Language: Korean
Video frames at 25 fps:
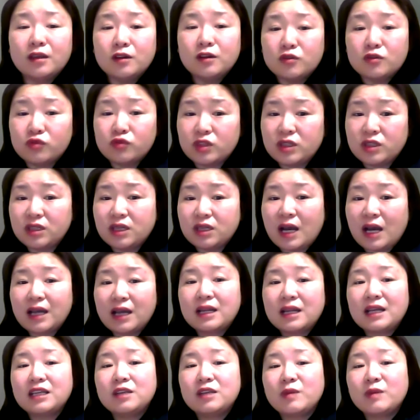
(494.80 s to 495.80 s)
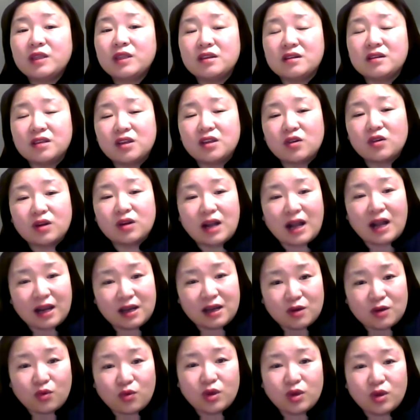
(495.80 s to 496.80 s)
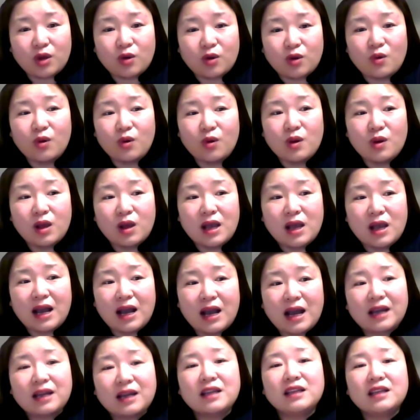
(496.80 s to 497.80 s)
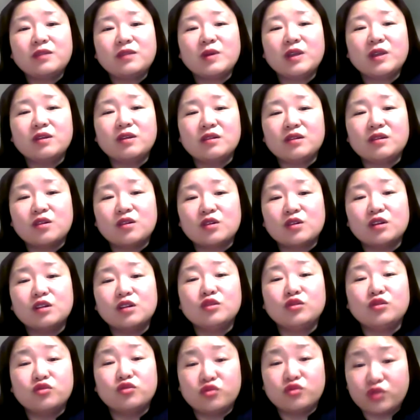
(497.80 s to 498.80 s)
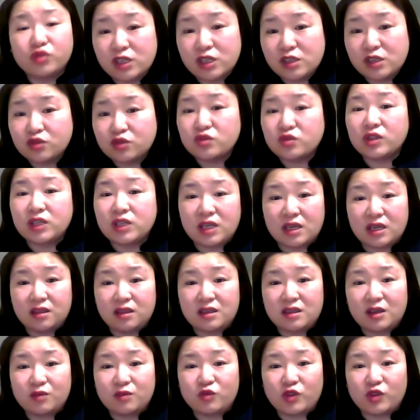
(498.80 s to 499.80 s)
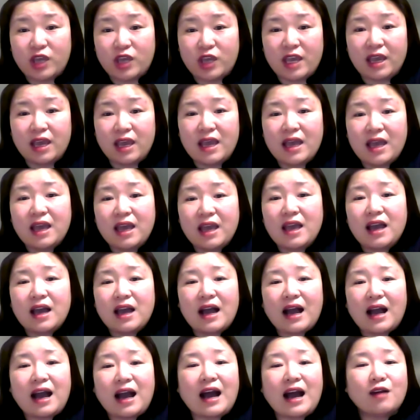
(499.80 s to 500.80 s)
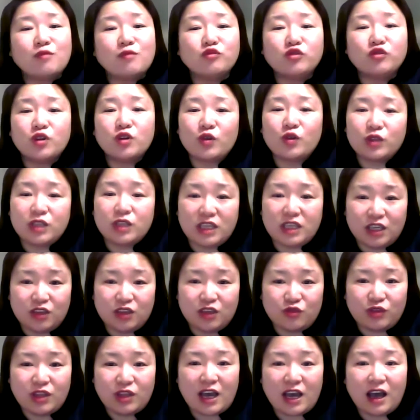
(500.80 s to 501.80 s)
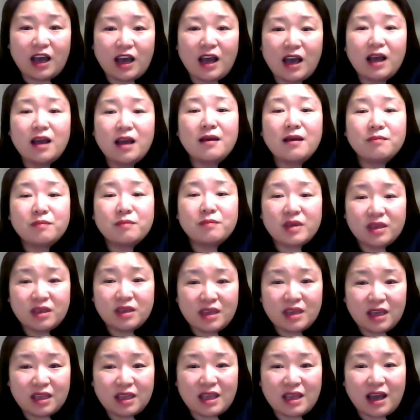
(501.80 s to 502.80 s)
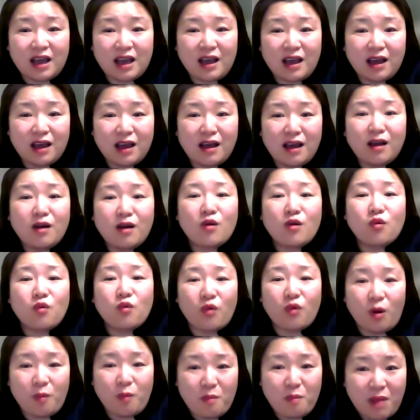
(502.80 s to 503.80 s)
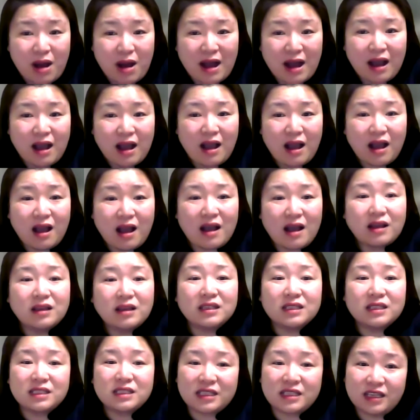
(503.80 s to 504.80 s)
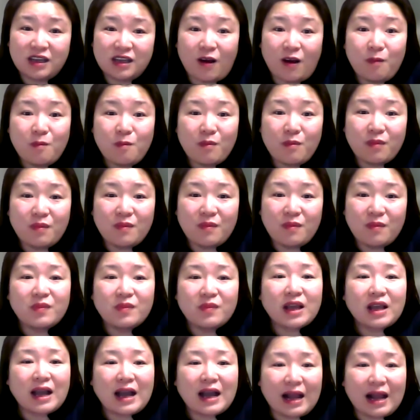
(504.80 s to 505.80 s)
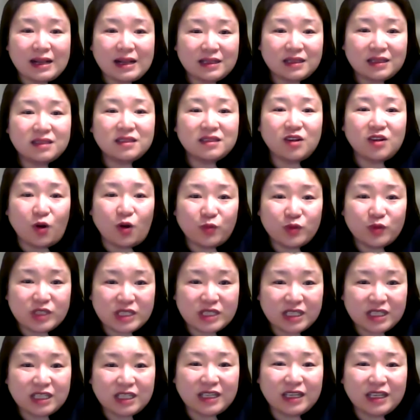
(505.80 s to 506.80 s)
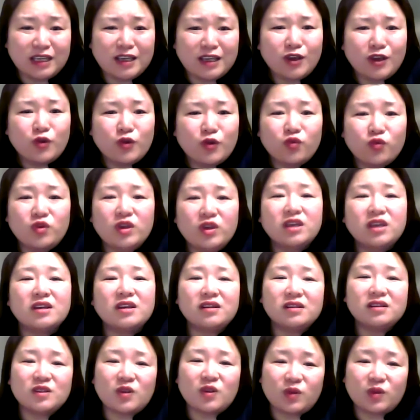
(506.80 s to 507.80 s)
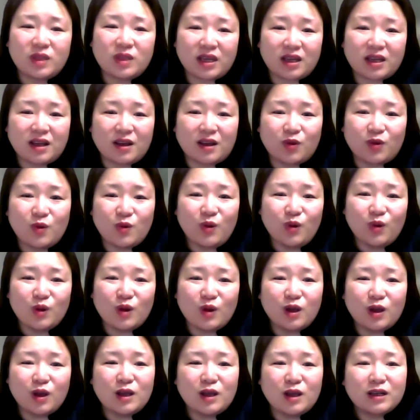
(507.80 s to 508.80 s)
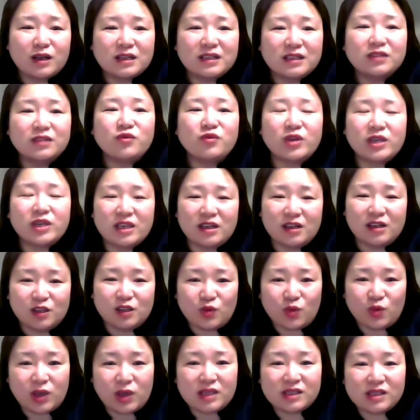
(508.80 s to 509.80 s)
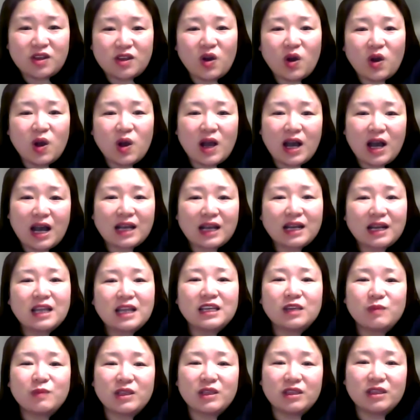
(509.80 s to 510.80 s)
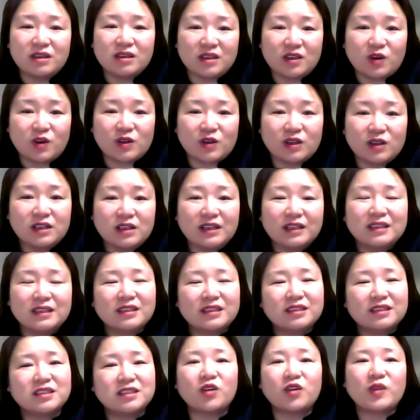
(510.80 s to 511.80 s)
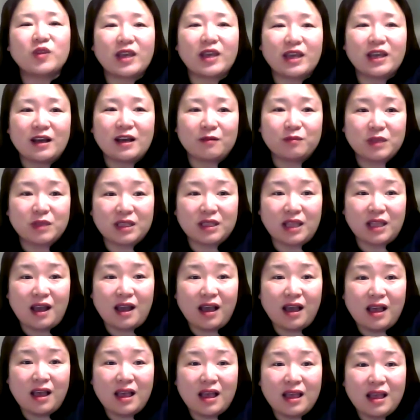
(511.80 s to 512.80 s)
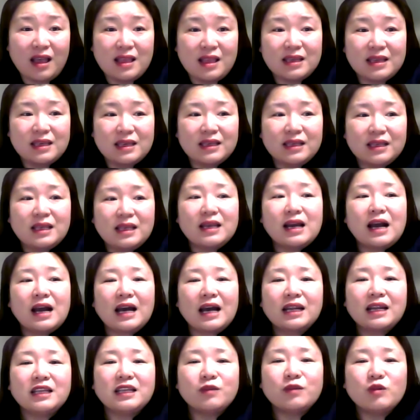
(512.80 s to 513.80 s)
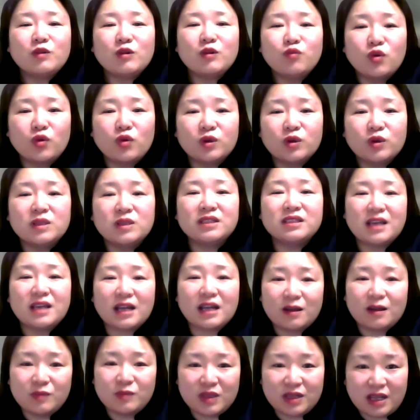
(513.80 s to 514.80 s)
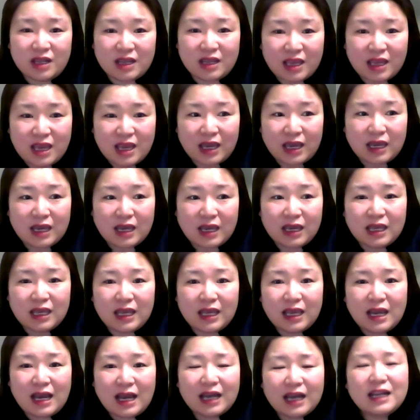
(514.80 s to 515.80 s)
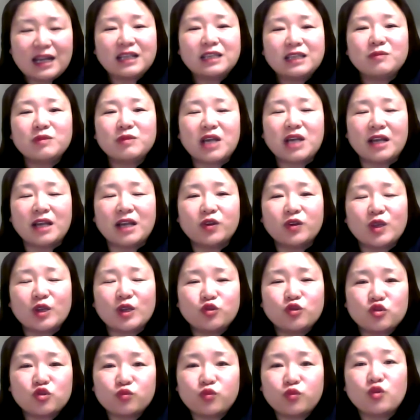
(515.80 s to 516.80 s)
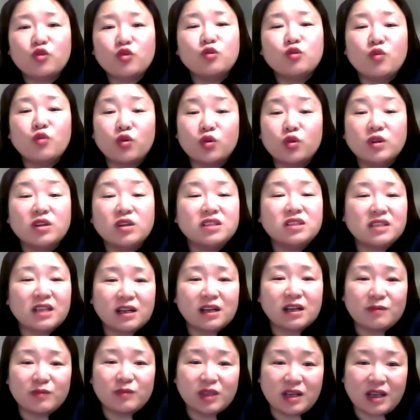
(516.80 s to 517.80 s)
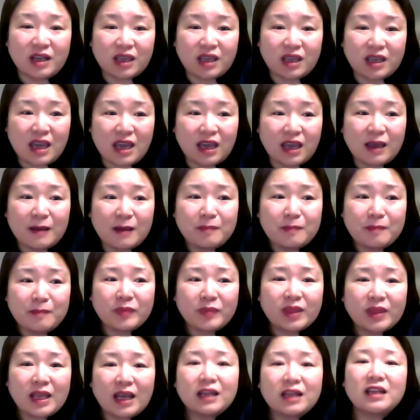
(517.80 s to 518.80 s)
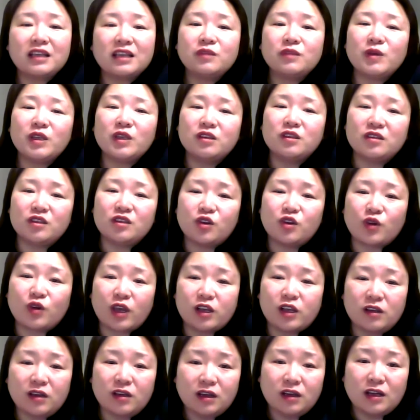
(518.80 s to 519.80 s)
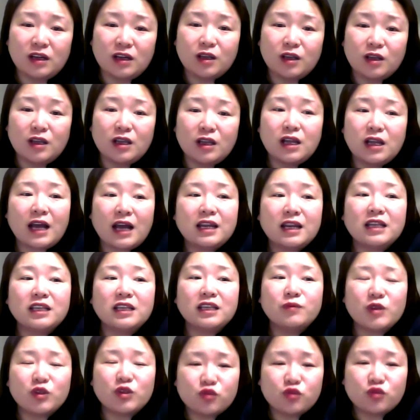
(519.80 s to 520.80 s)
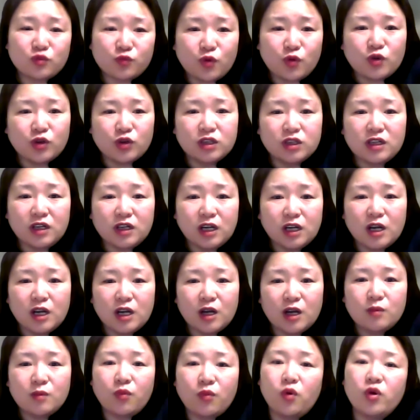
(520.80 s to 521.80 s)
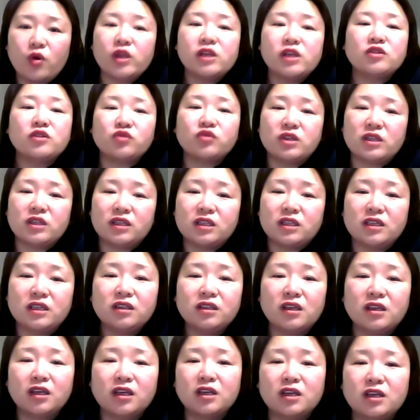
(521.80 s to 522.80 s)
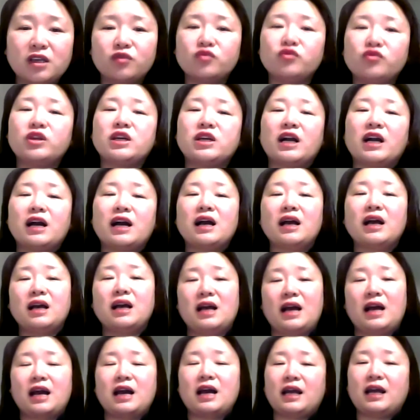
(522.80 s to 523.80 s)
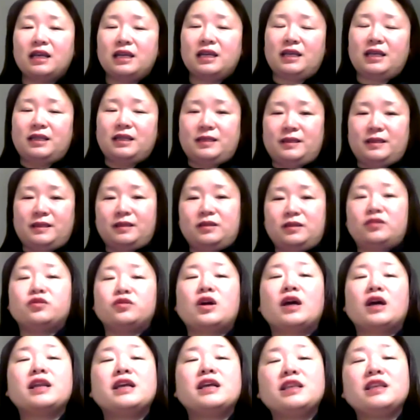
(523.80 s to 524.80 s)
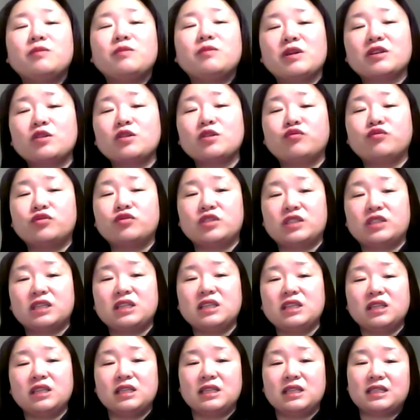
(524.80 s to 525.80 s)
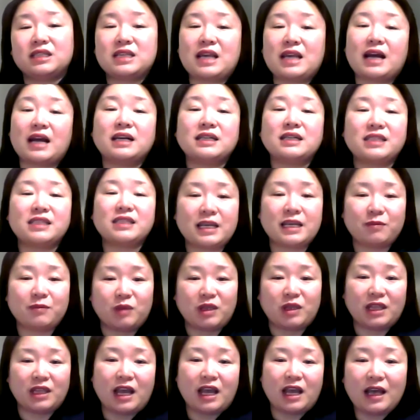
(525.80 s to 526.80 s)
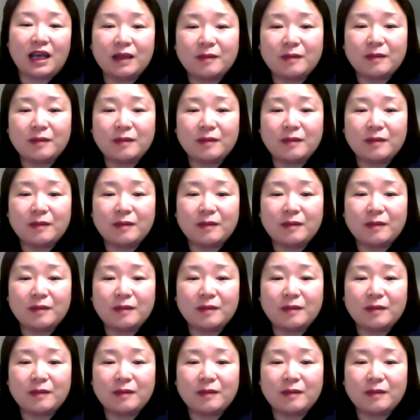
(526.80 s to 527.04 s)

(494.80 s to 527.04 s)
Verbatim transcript: 우리는 하나님의 능력을 알고 있고 하나님의 능력을 누릴 수 있기 때문에 아무런 이유나 핑계나 원망, 시험, 갈등 없이 위기를 선택하고 그 위기를 통해서 하나님의 능력을 드러내야 합니다. 하나님을 모르는 사람들에게, 하나님 자녀된 축복을 모르는 사람들에게 하나님의 능력을, 하나님의 축복을 보일 수 있는 우리가 하나님께서 부르신 장자입니다.